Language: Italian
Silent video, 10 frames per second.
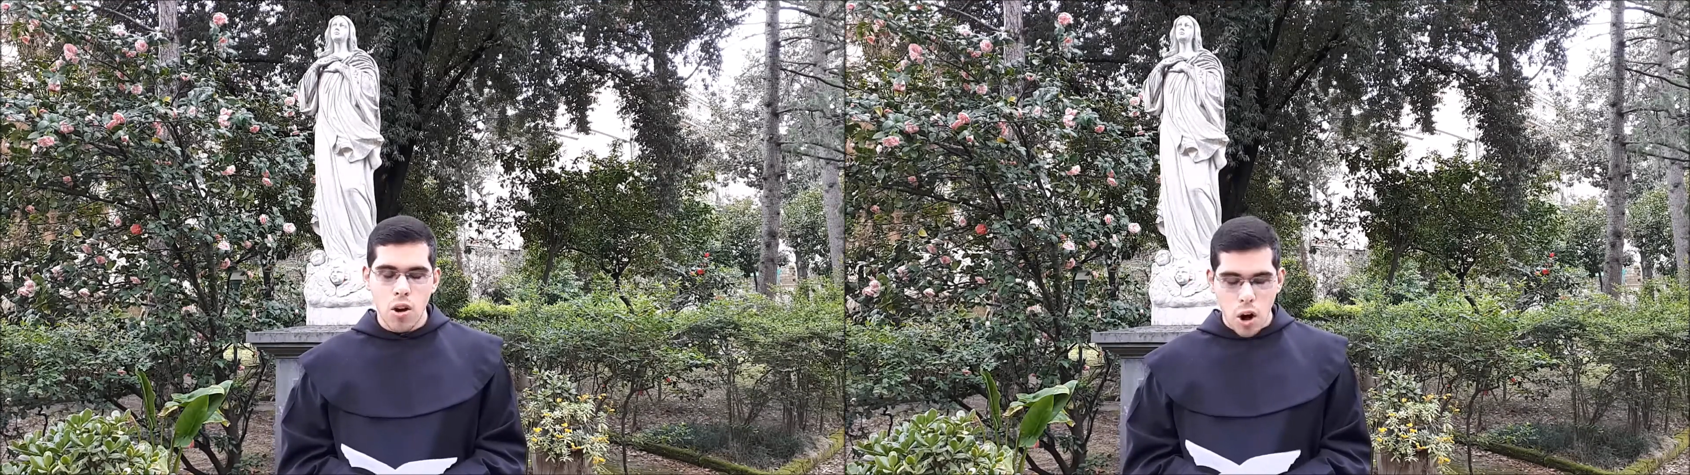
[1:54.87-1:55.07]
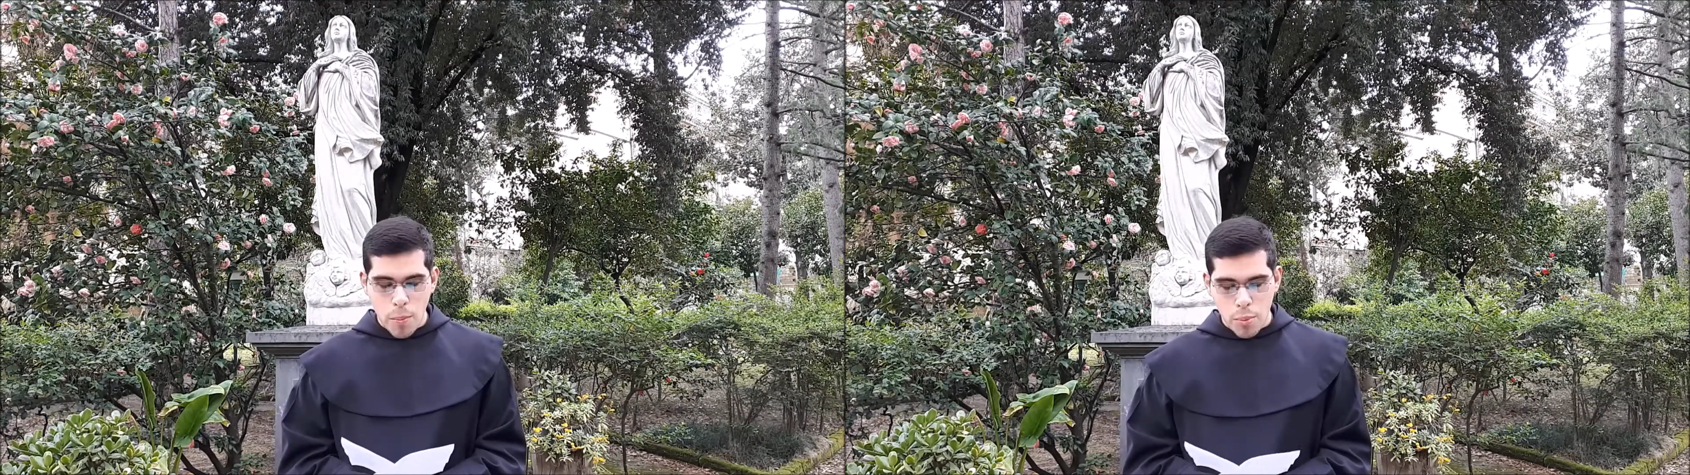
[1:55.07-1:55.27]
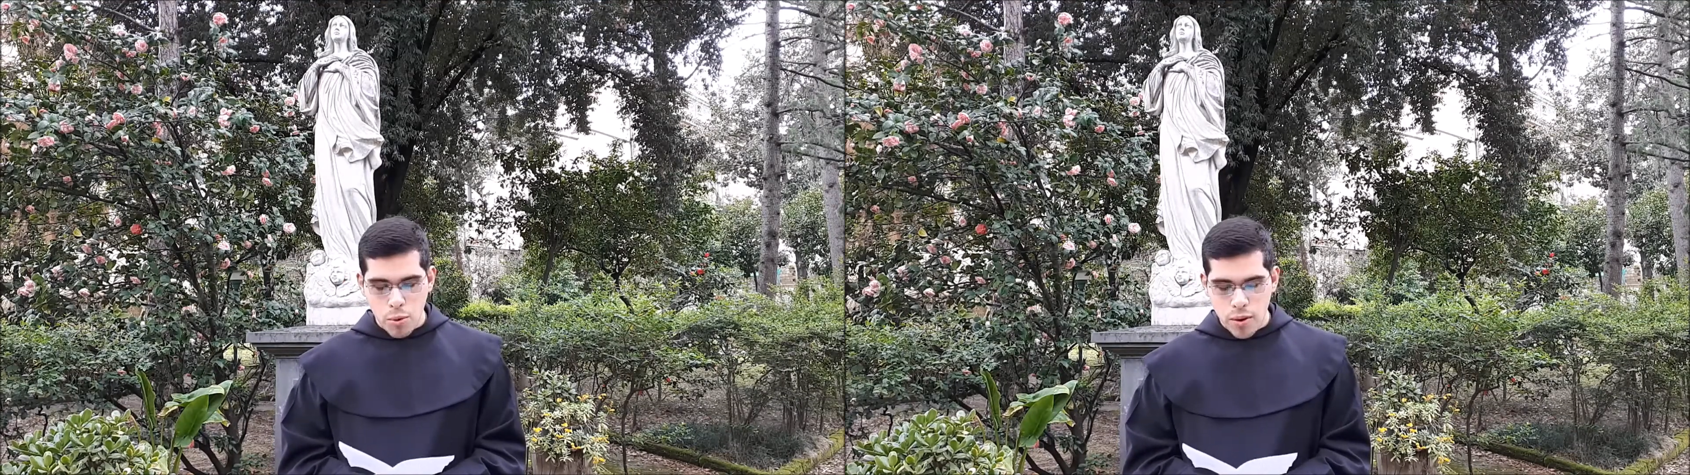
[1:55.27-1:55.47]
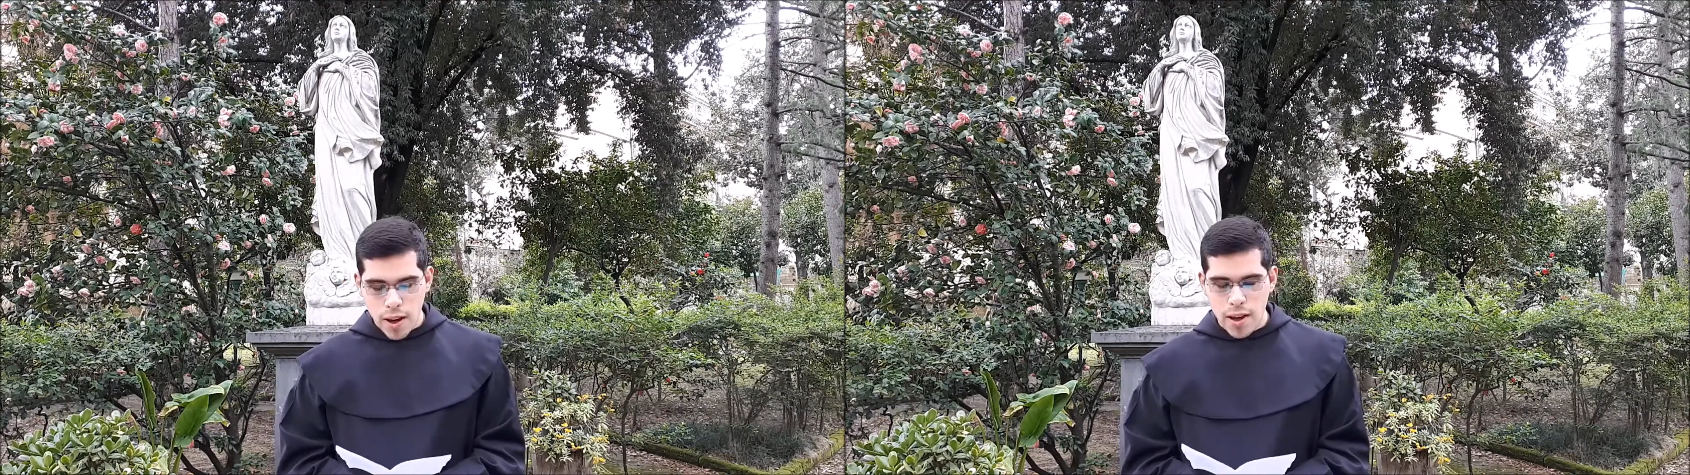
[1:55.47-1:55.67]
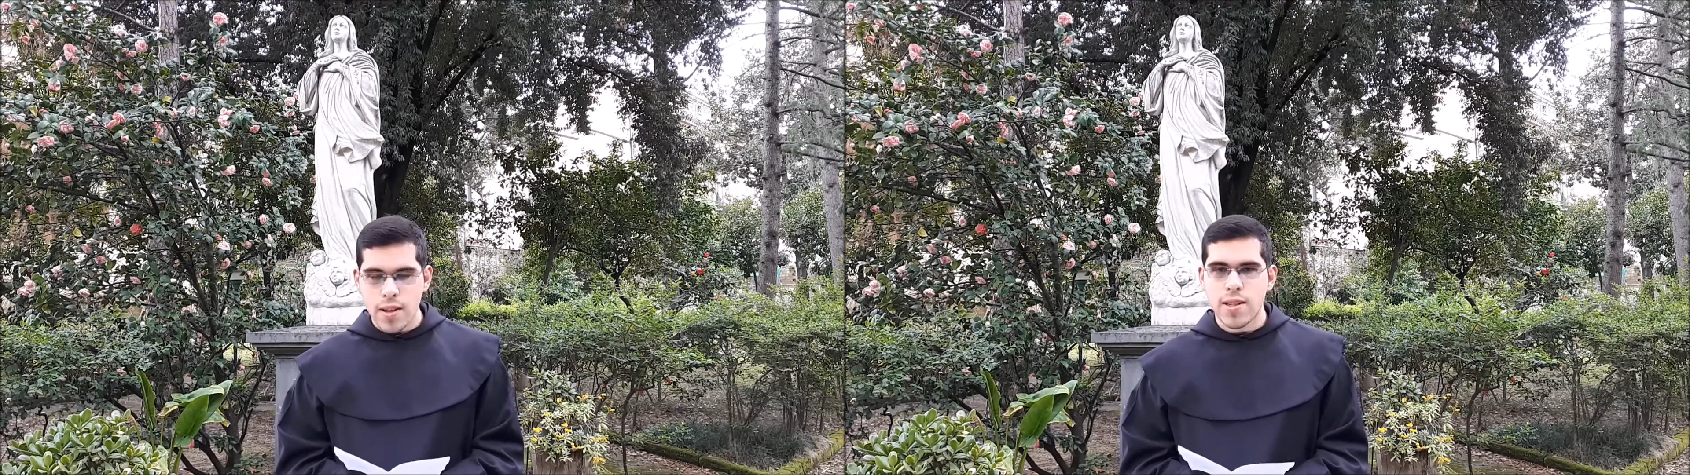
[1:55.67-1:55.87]

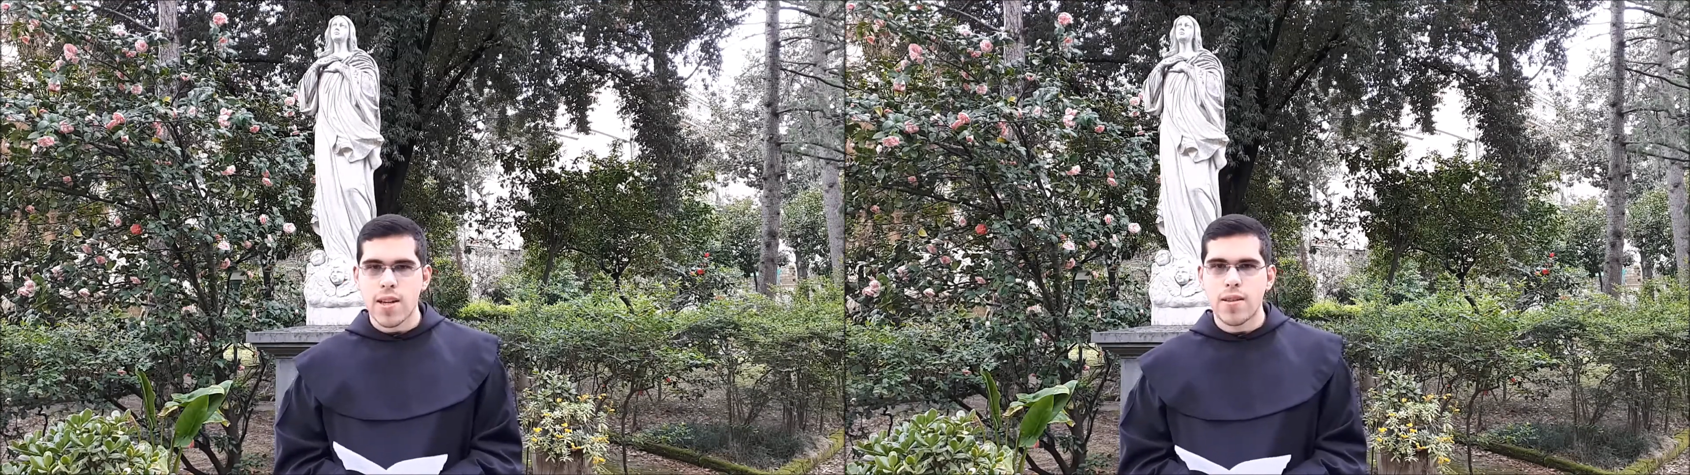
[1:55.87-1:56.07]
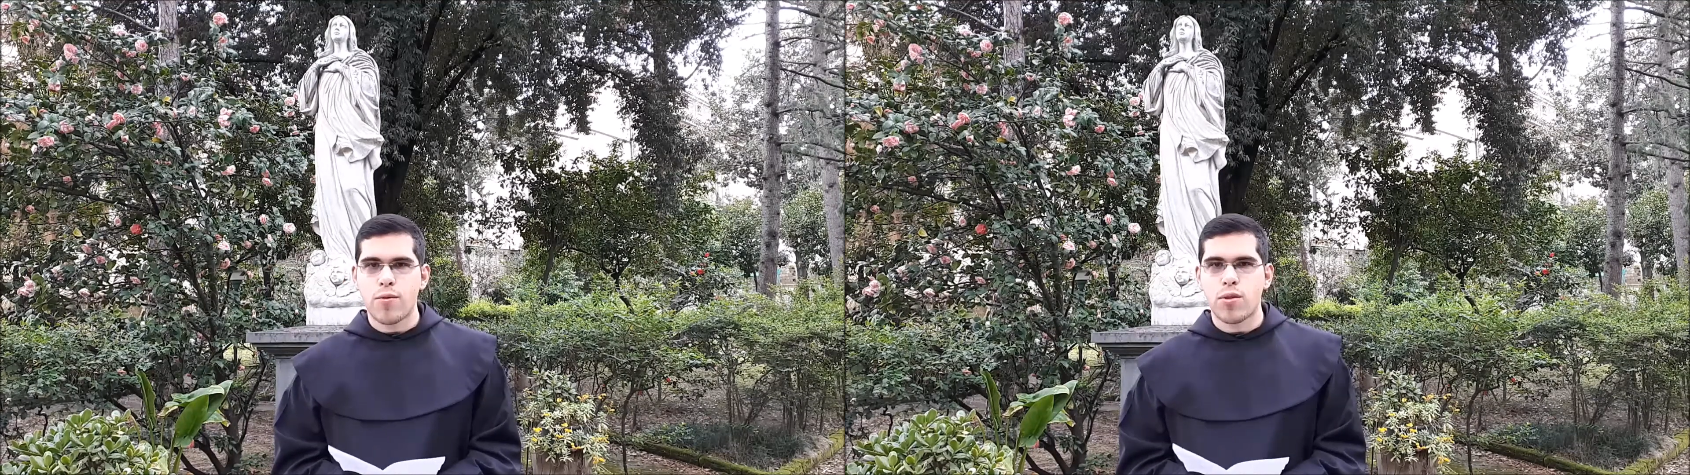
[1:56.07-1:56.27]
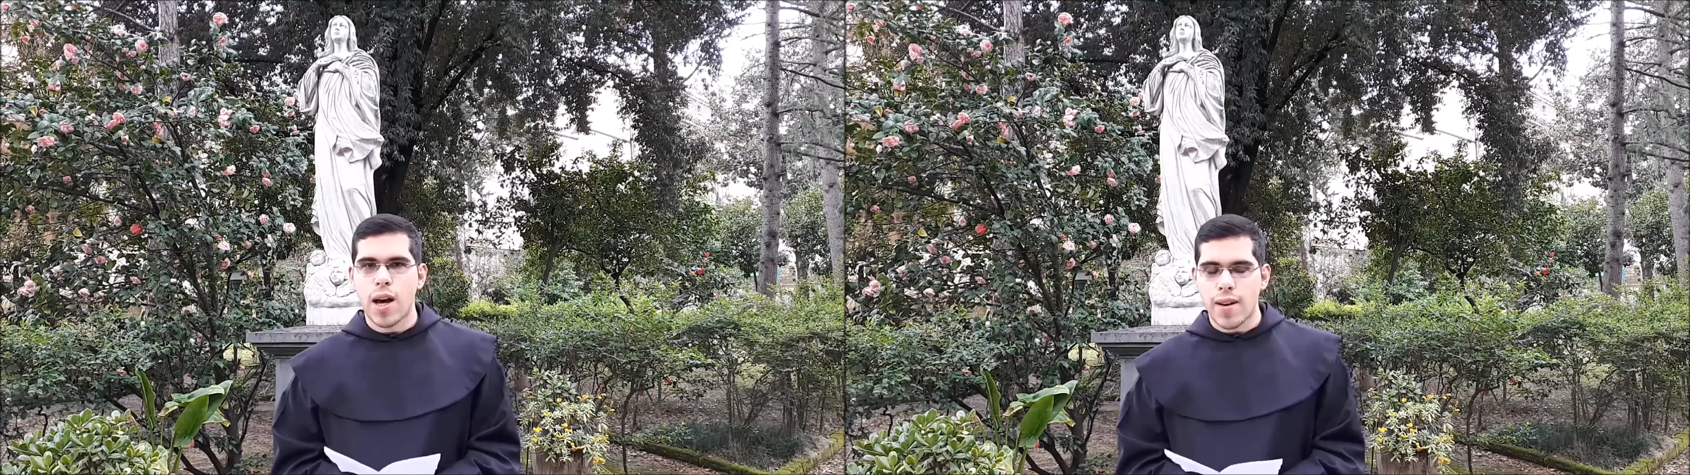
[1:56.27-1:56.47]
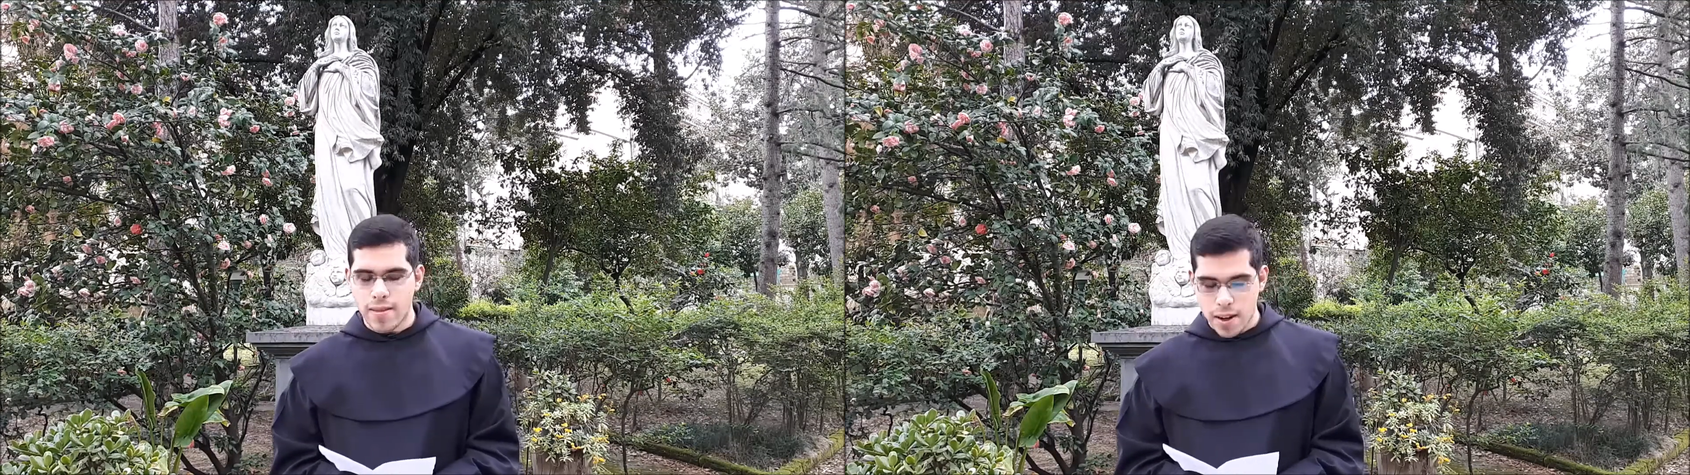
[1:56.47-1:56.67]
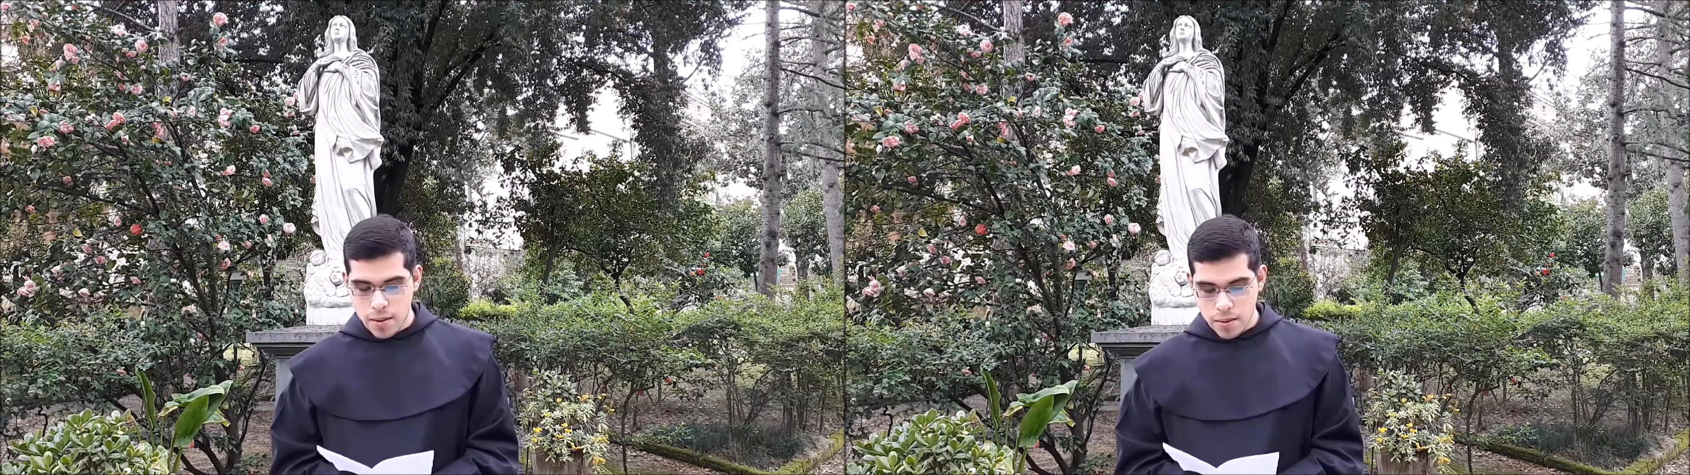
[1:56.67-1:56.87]
oppure se
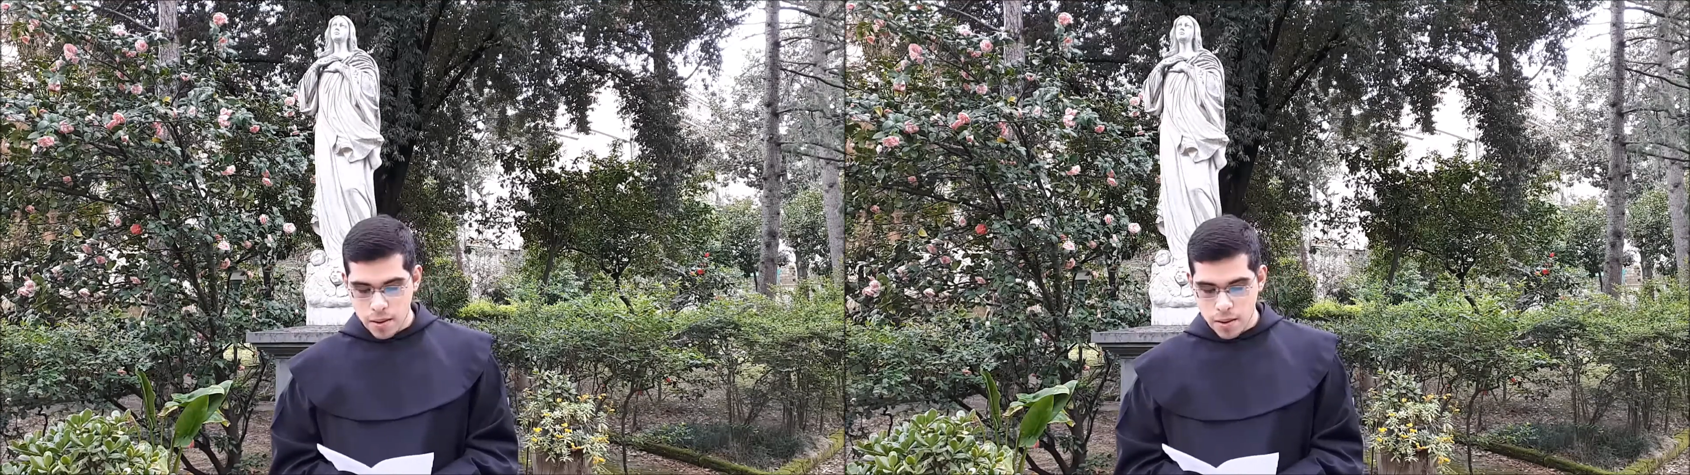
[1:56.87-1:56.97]
rifiutarla.